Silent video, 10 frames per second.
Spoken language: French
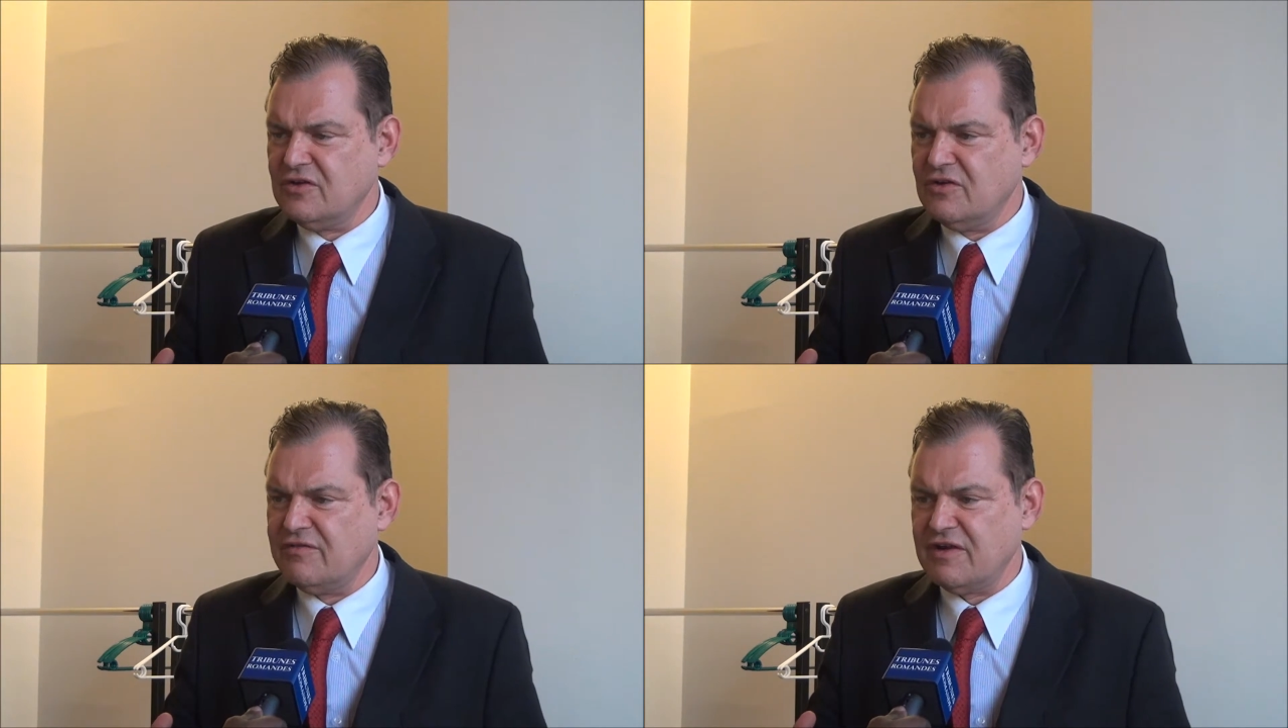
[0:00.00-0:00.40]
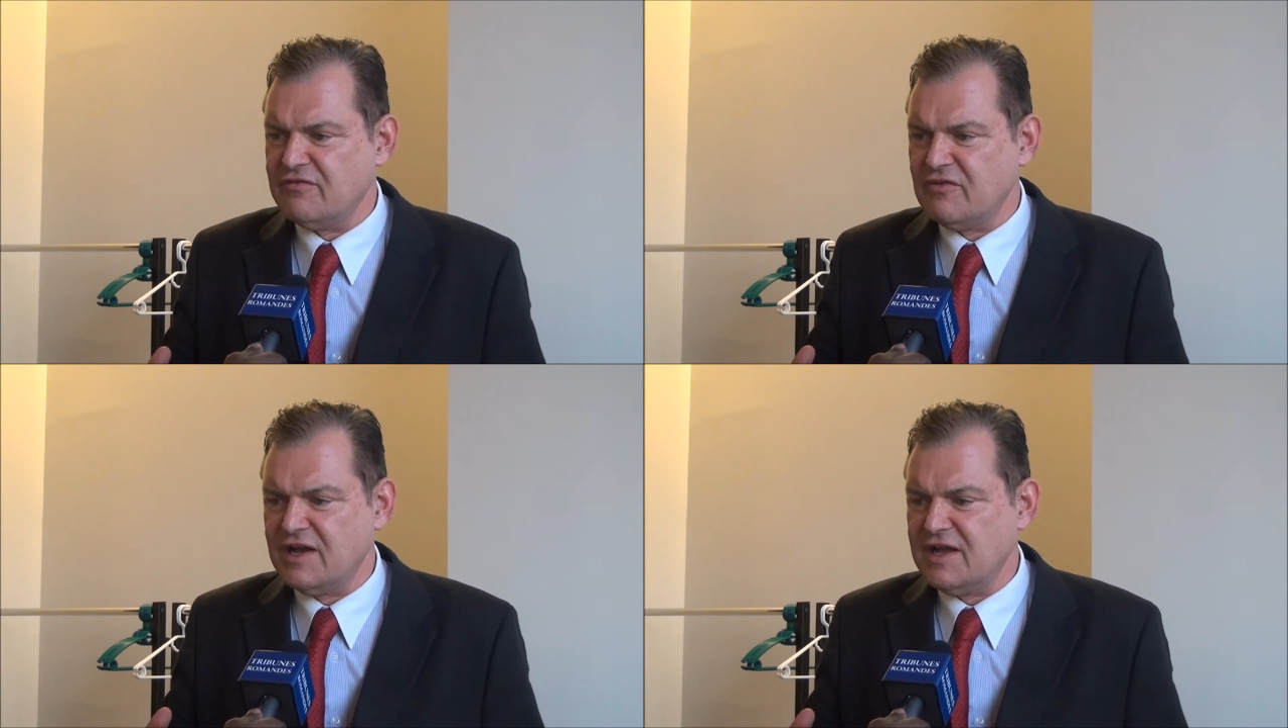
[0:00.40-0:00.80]
qu'on va
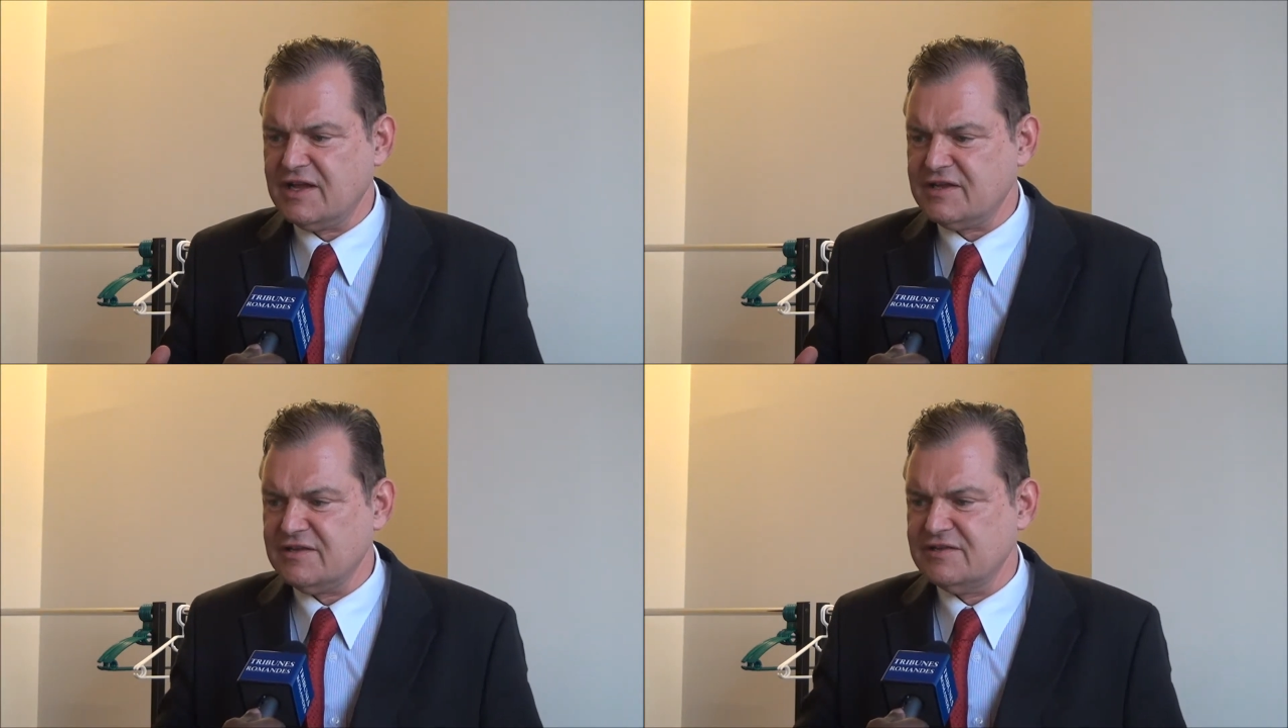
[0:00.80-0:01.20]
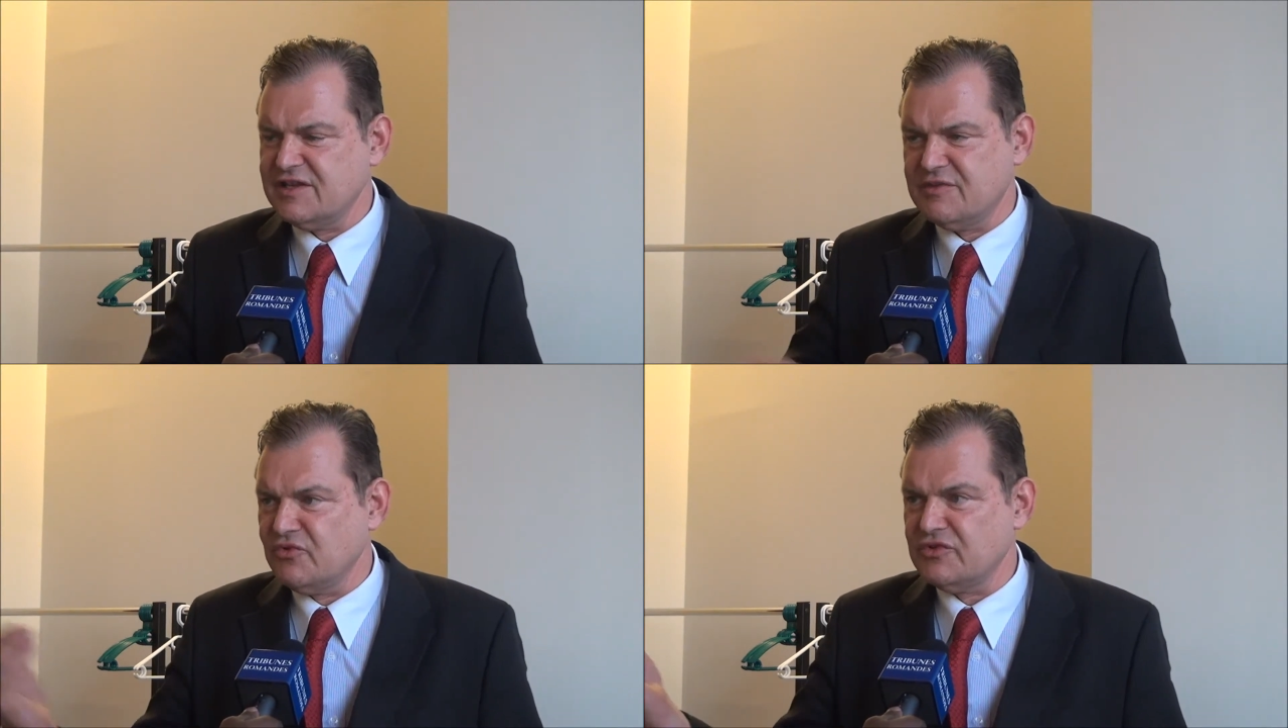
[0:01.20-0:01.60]
avoir
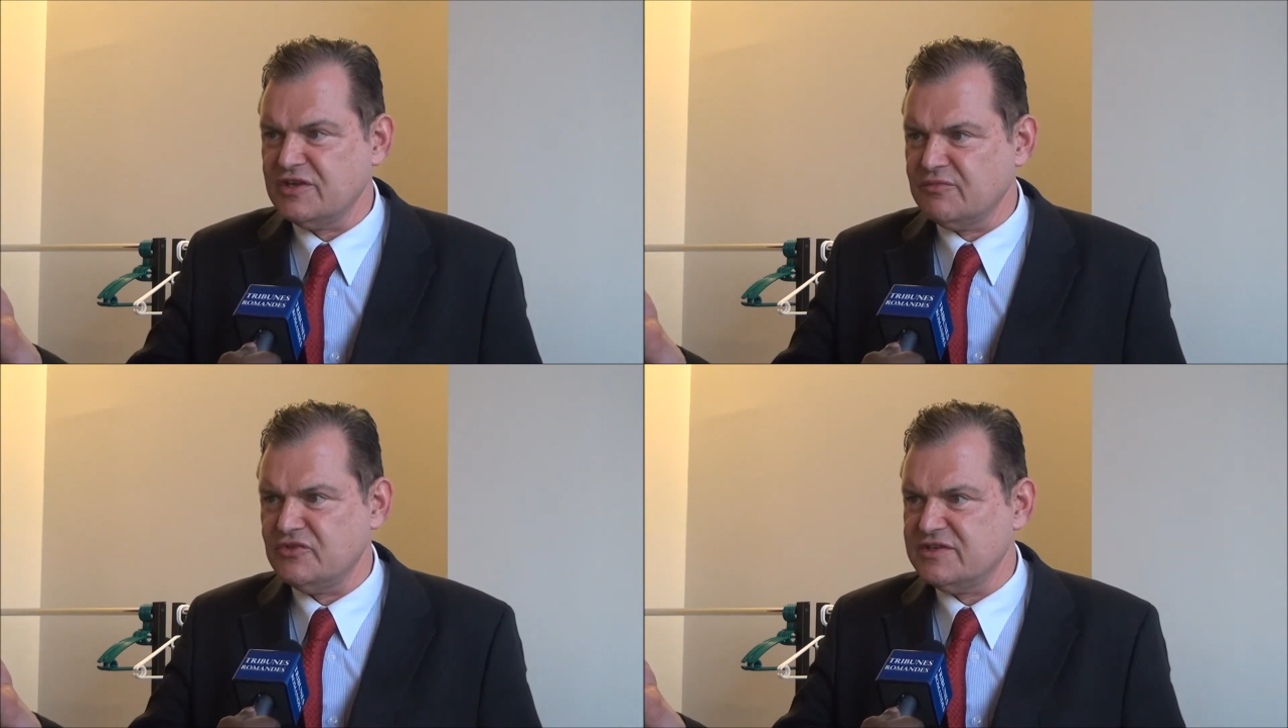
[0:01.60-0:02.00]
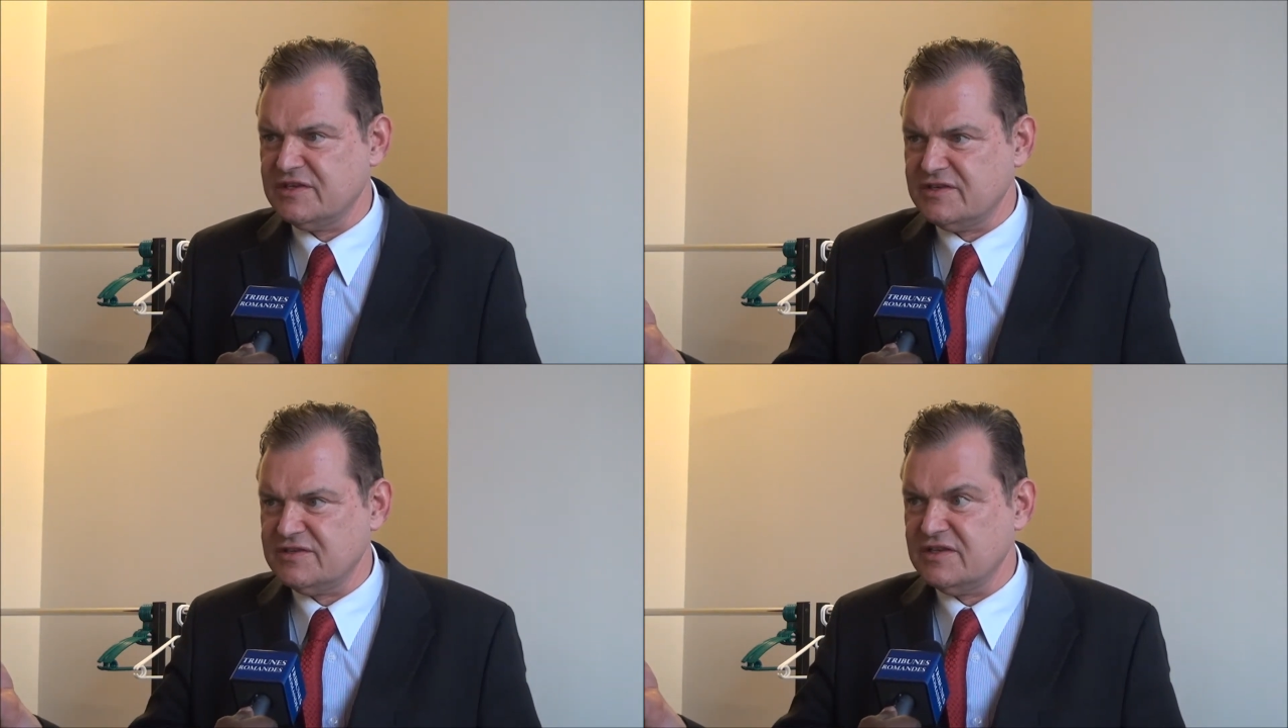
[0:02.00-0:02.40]
cette montée en
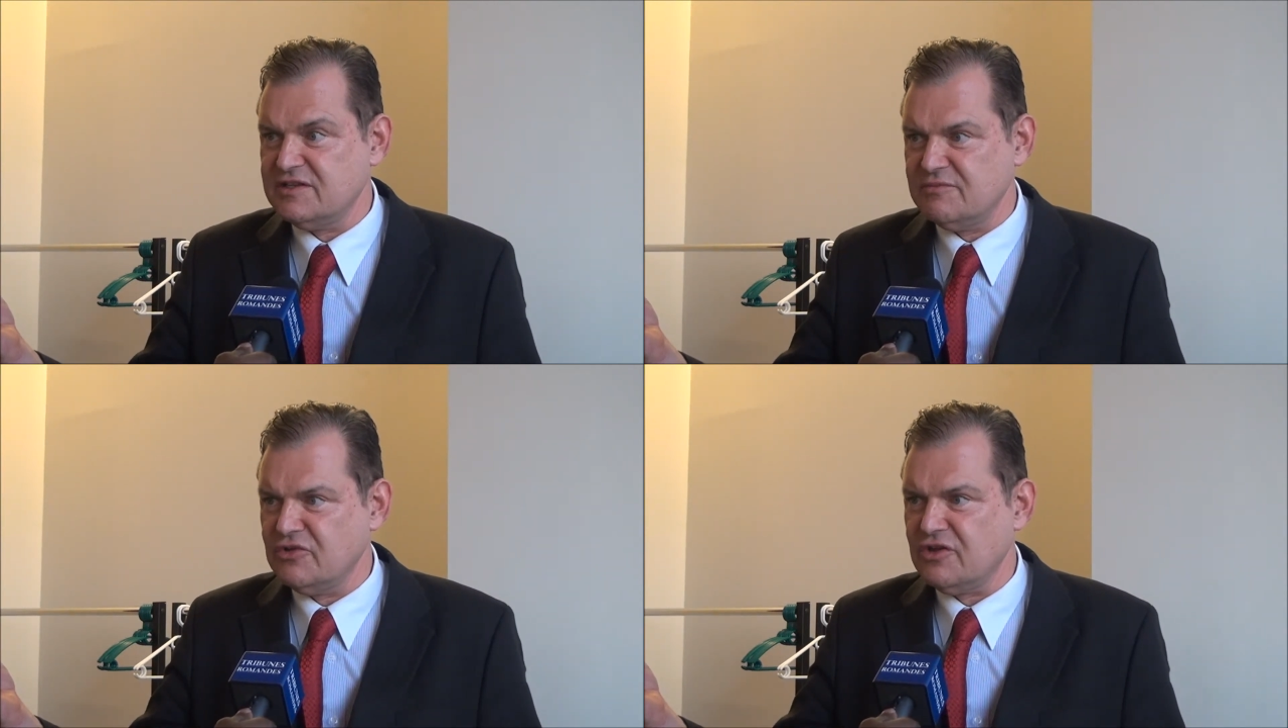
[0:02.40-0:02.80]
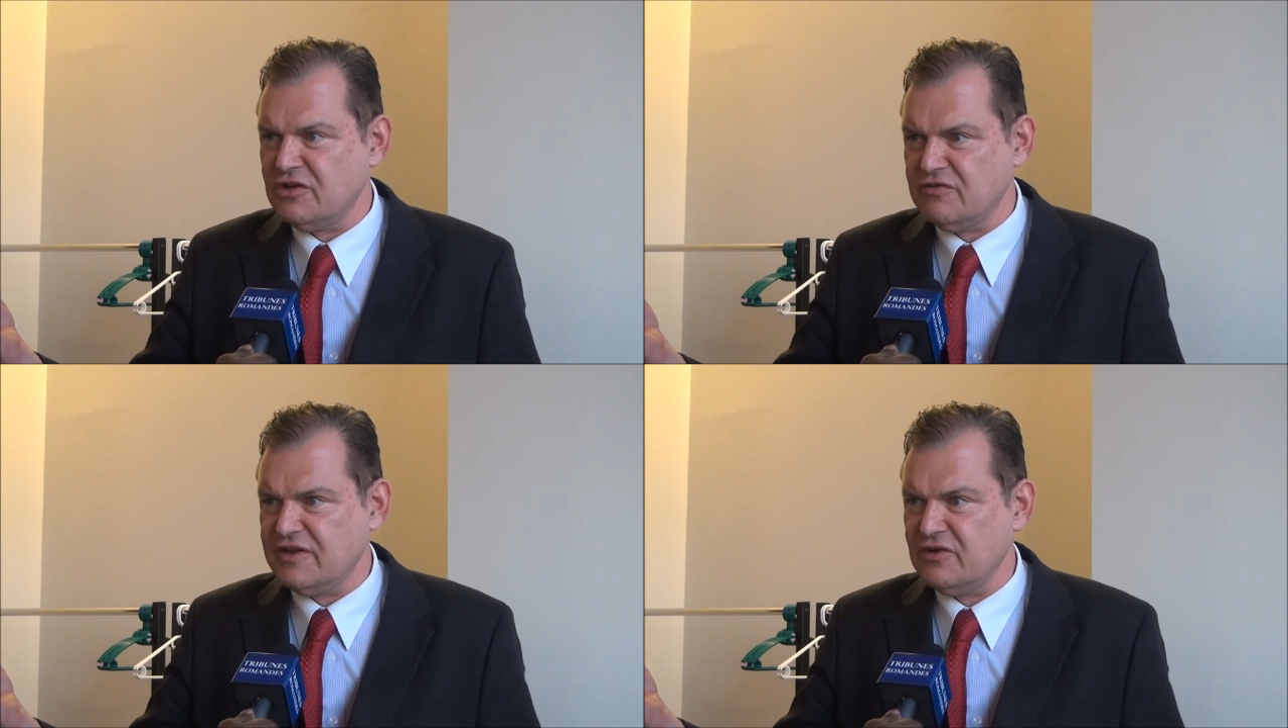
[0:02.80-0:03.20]
puissance d'un type de
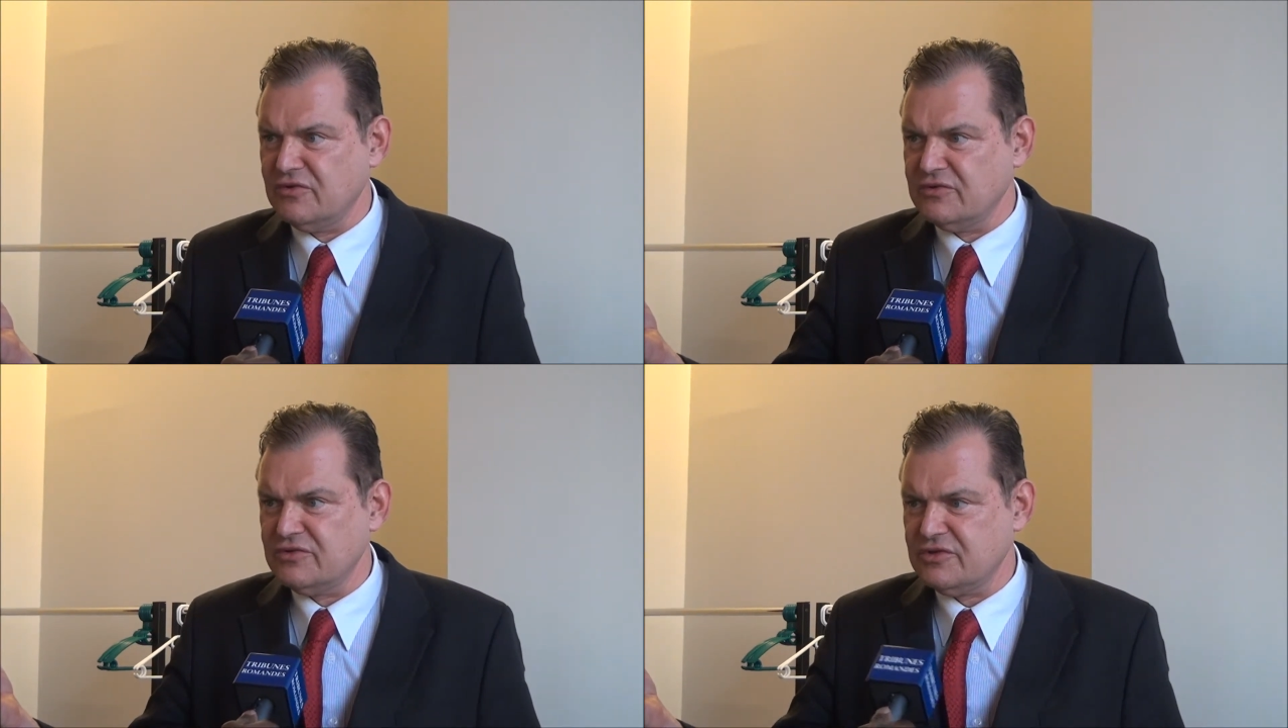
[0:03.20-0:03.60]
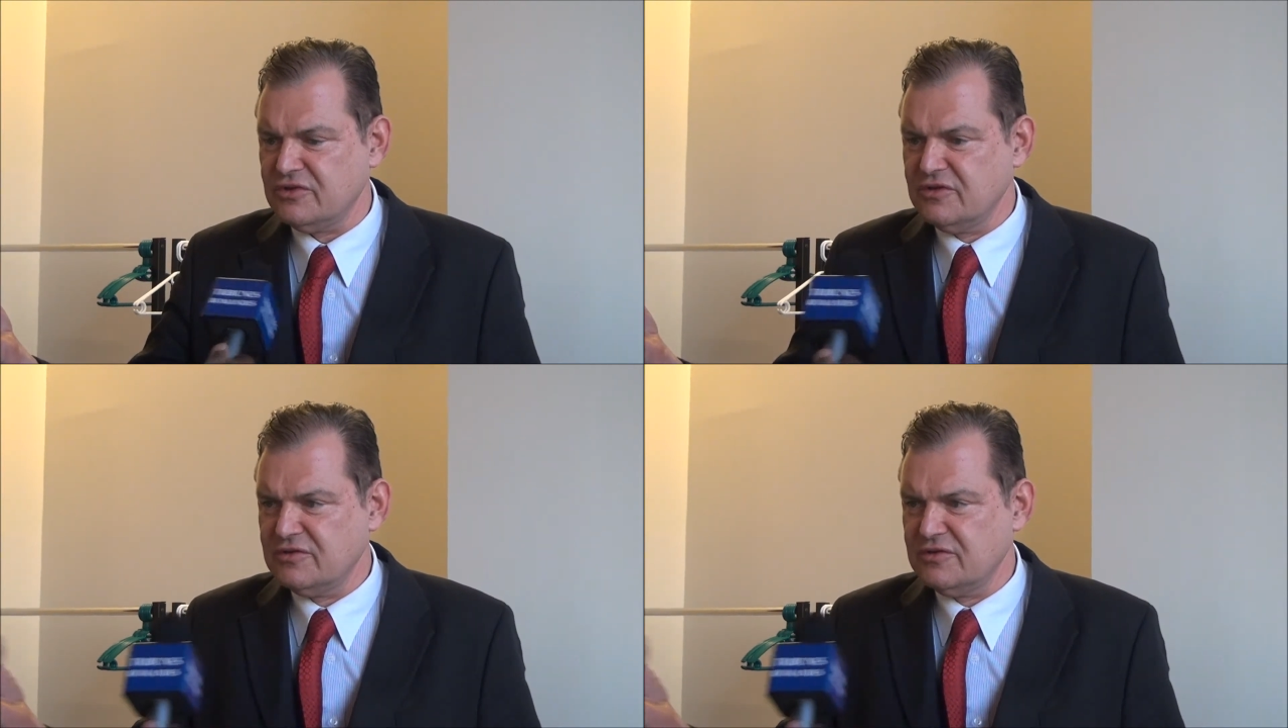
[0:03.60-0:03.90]
drogue vers l'autre.